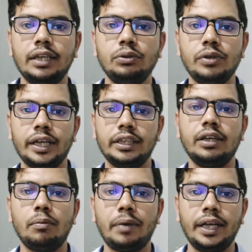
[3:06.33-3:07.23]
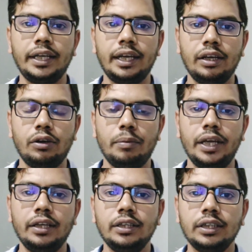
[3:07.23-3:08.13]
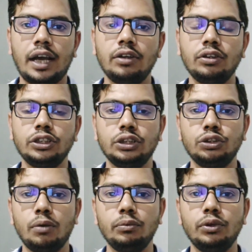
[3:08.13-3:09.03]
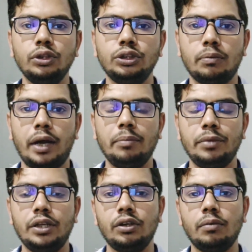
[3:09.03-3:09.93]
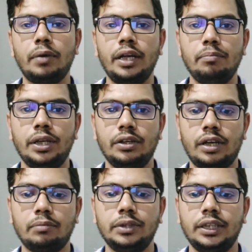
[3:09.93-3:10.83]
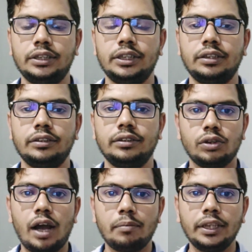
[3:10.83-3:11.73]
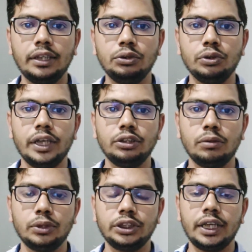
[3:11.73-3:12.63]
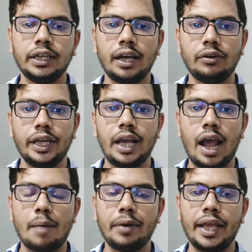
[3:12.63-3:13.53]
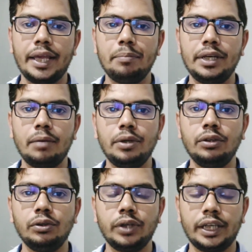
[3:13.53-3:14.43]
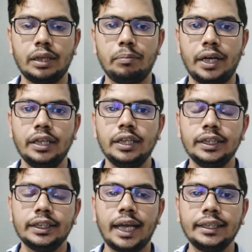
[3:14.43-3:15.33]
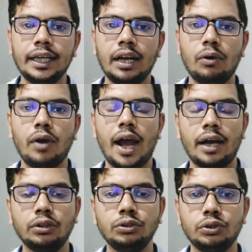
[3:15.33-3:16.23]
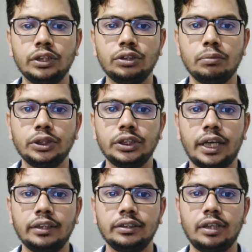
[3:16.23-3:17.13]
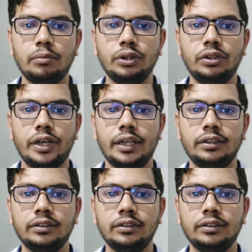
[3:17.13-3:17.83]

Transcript: যে কোনো একটি কোম্পানি খেলে হবে কারণ হচ্ছে সবগুলোই সমান ভিন্ন কোম্পানি ভিন্ন নাম দিয়েছে তো আমাদের চোখের সমস্যার কারণে আমরা এই ভিটামিনগুলো খেতে পারি তাছাড়াও আরও চোখের সমস্যা যেমন ধরেন